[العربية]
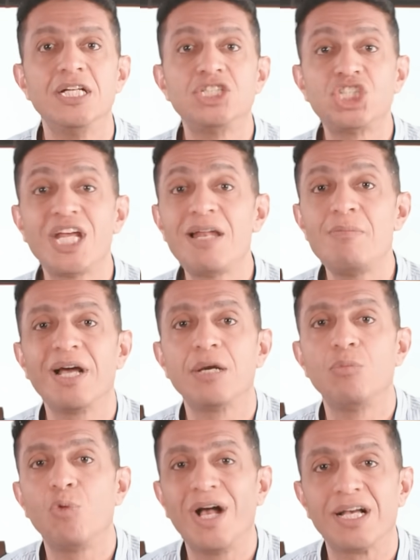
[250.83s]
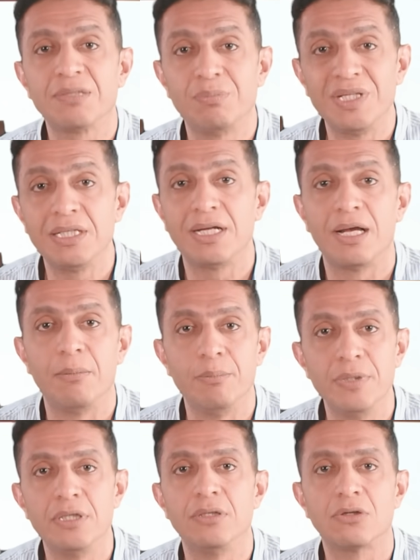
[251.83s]
شال مجموعه كبيره
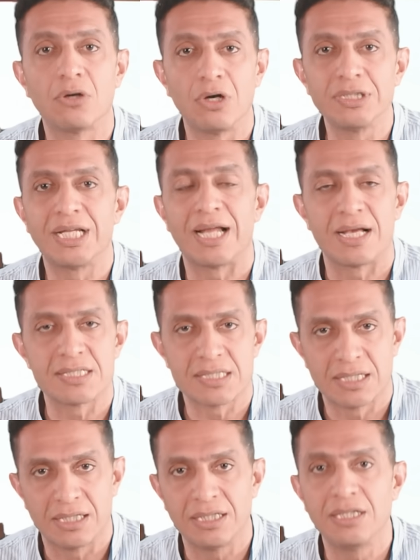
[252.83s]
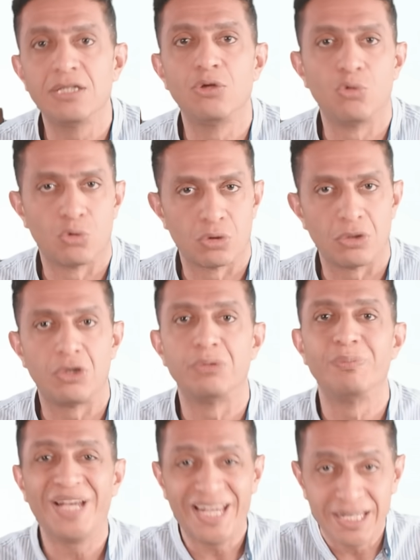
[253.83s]
من القاده العسكريين الاوكران
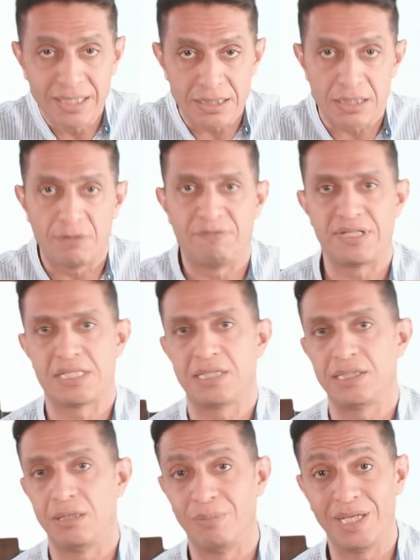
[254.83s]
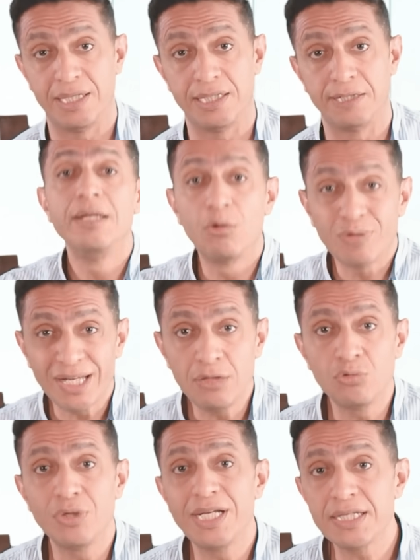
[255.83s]
بحجه الفساد المالي لو كان
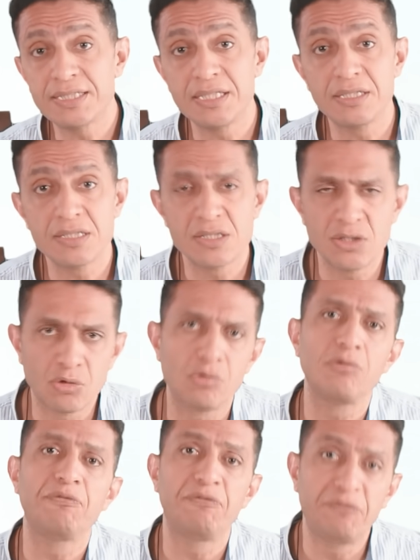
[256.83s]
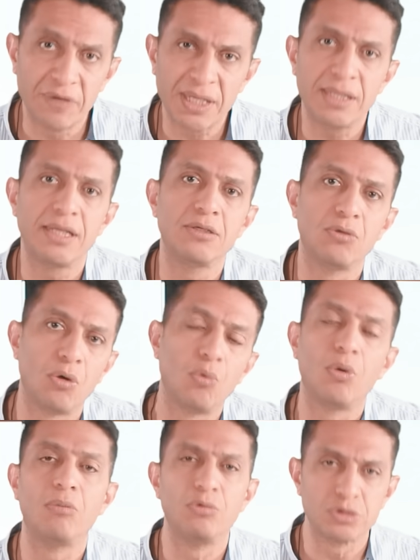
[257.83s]
اوليكسي ريزنيكوف فعلا
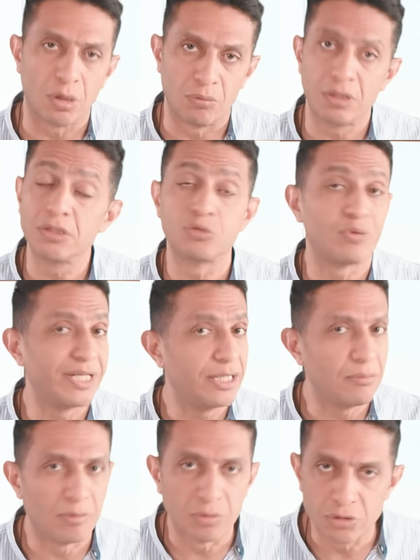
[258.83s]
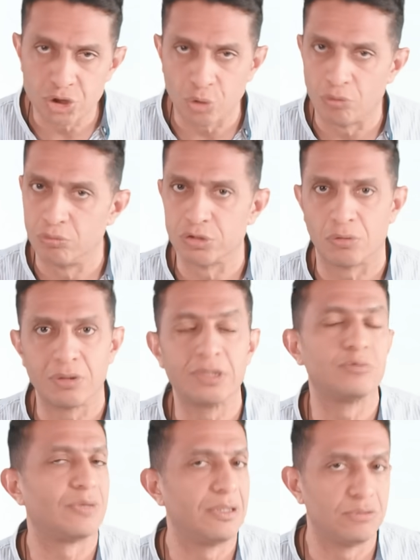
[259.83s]
هو متورط وانا هنا ما بقولش هو
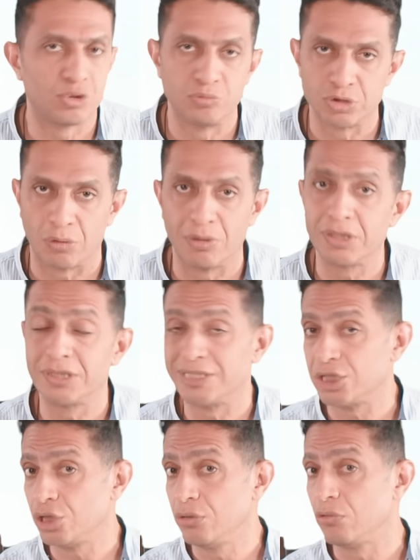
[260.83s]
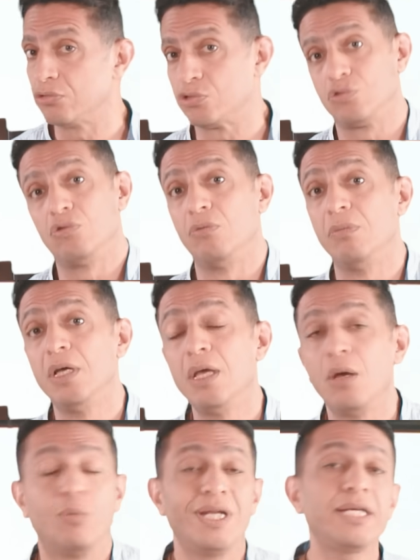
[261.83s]
متورط ولا مش متورط ده شيء يخصهم
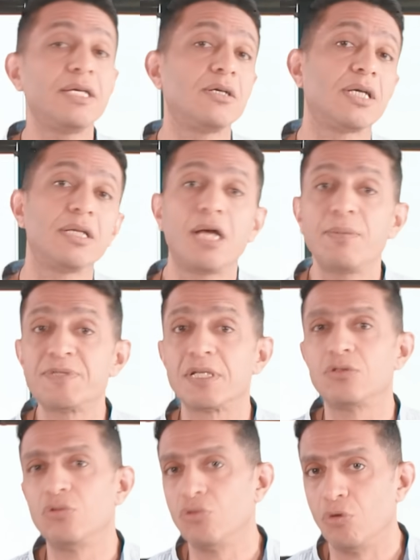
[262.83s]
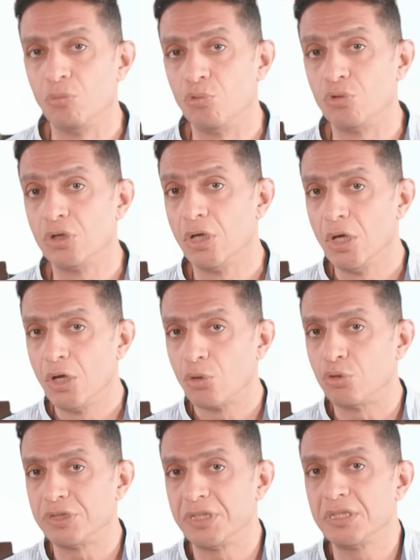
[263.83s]
ولكن كان ابسط الامور
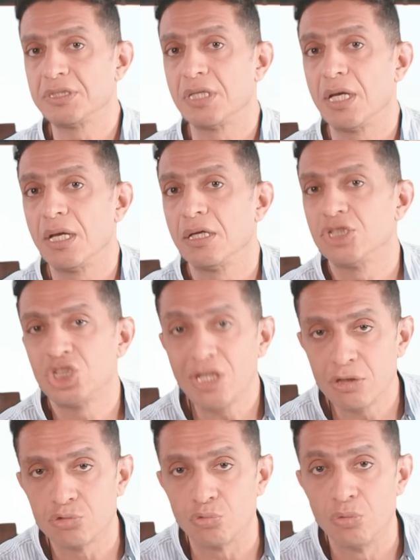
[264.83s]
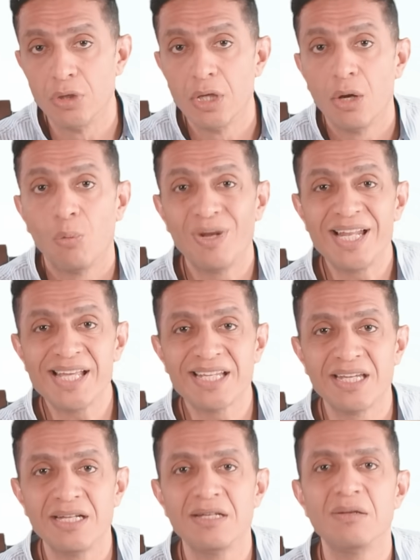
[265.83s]
كنت انت شلته
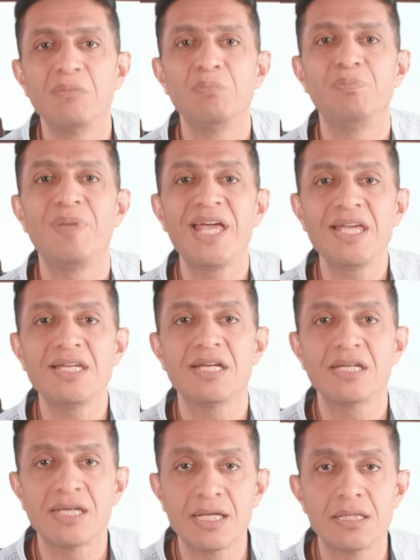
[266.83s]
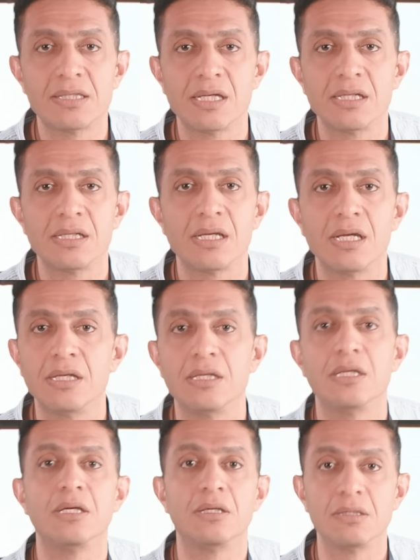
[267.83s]
ولكن باين جدا
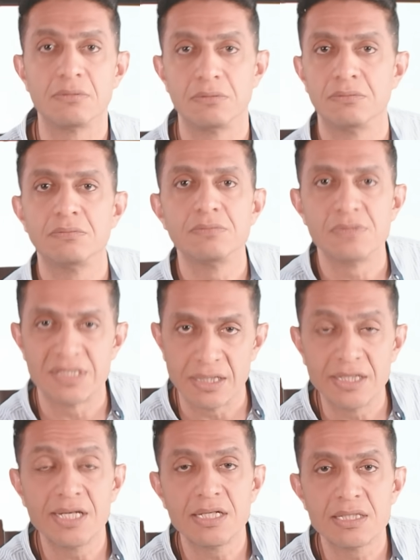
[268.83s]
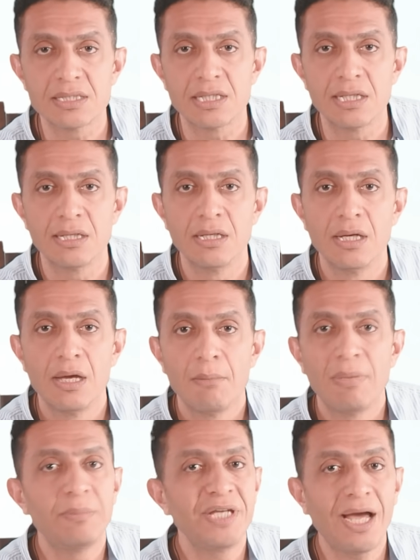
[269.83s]
ان زيلينسكي
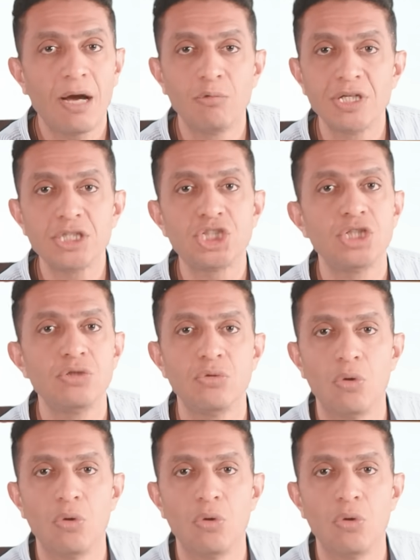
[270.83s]
ما بيحاولش ان